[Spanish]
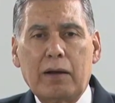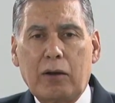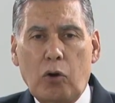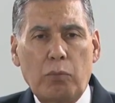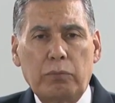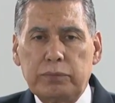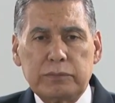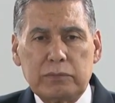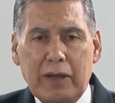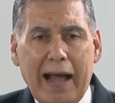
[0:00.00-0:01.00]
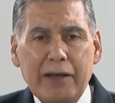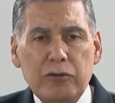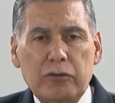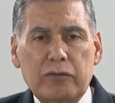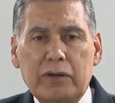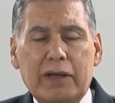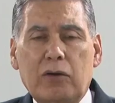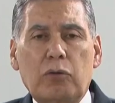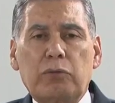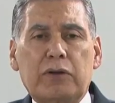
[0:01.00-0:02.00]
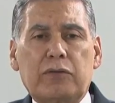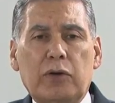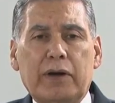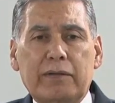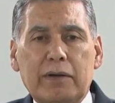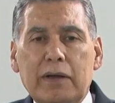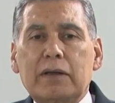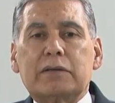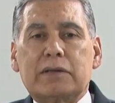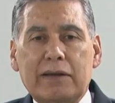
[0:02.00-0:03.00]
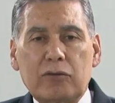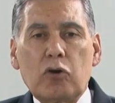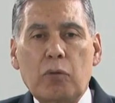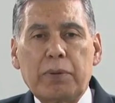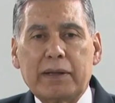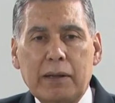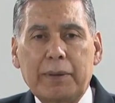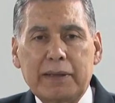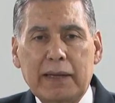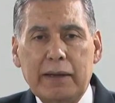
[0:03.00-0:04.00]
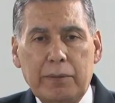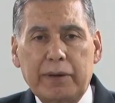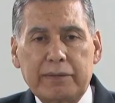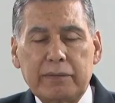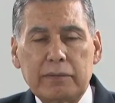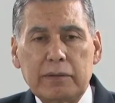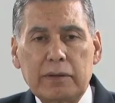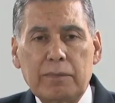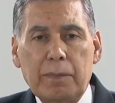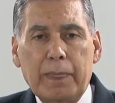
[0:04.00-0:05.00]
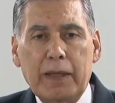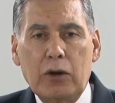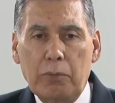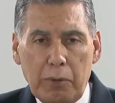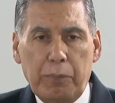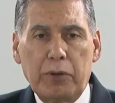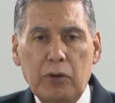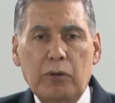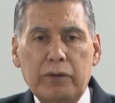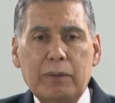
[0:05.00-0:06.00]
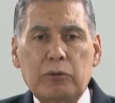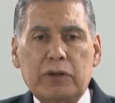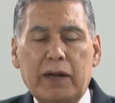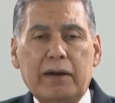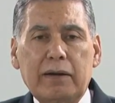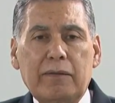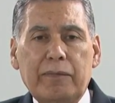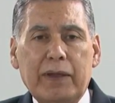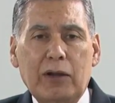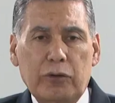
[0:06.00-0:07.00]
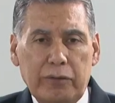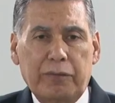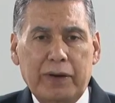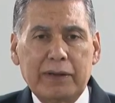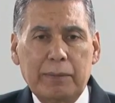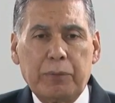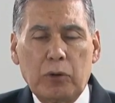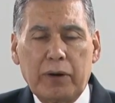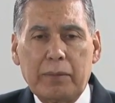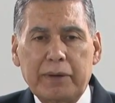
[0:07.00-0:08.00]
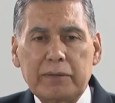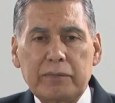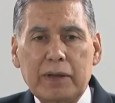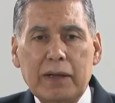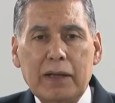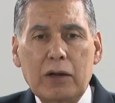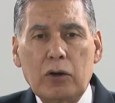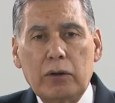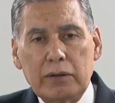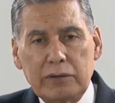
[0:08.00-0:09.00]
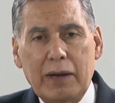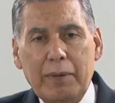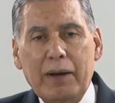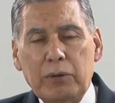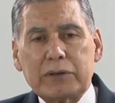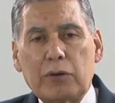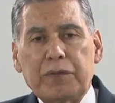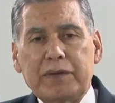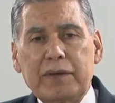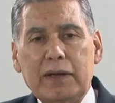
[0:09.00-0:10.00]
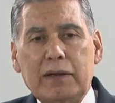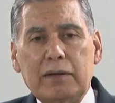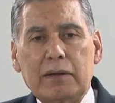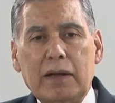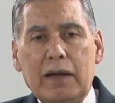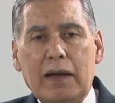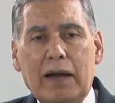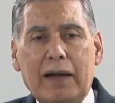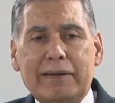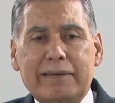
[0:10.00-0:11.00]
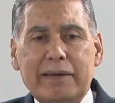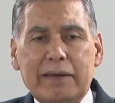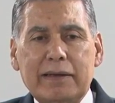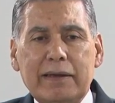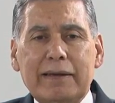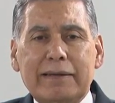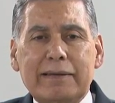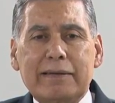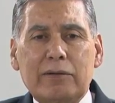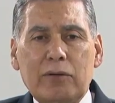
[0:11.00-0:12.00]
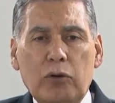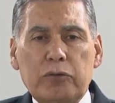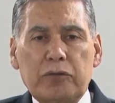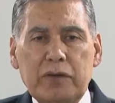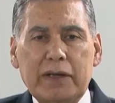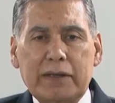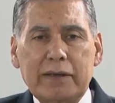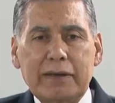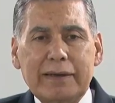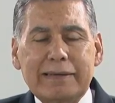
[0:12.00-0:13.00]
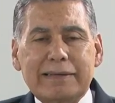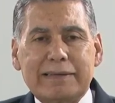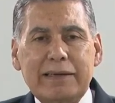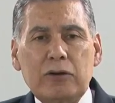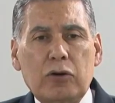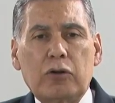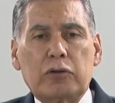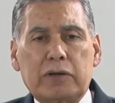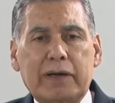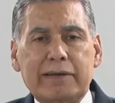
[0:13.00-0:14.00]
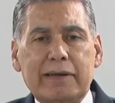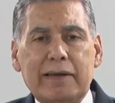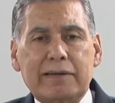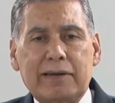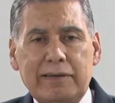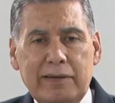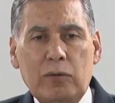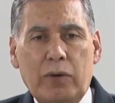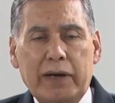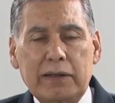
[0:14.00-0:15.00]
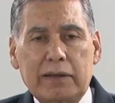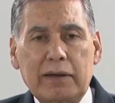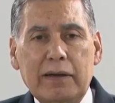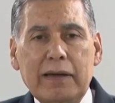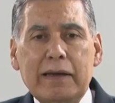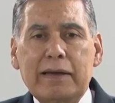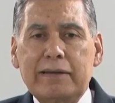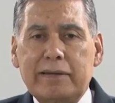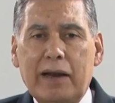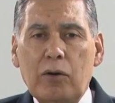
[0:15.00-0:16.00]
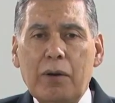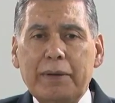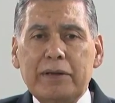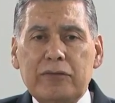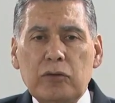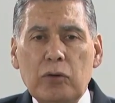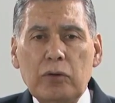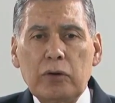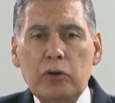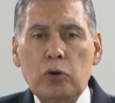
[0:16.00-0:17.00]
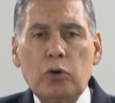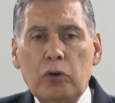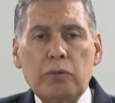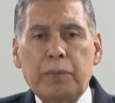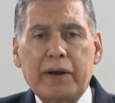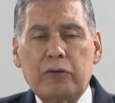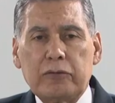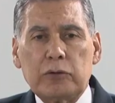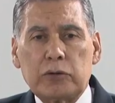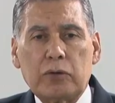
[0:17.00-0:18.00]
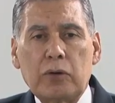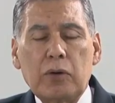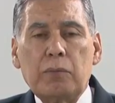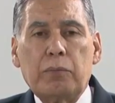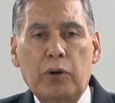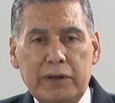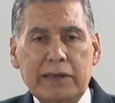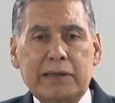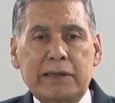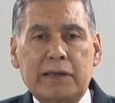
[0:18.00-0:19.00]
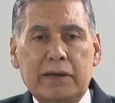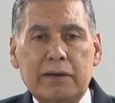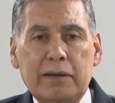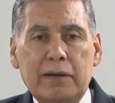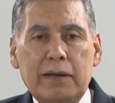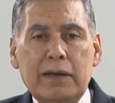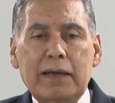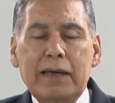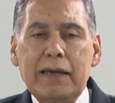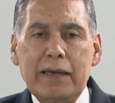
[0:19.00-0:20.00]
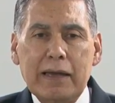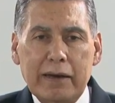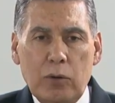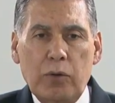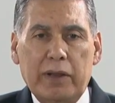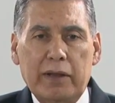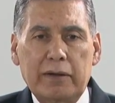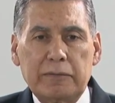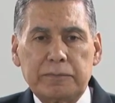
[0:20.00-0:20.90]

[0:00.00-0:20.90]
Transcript: con años de condiciones ya son completamente libres. Y lo hemos podido demostrar en los diferentes programas. Llama a nuestra oficina al 7 87 523 6640 Y será una bendición y un honor para nosotros poder atender. Y recuerda,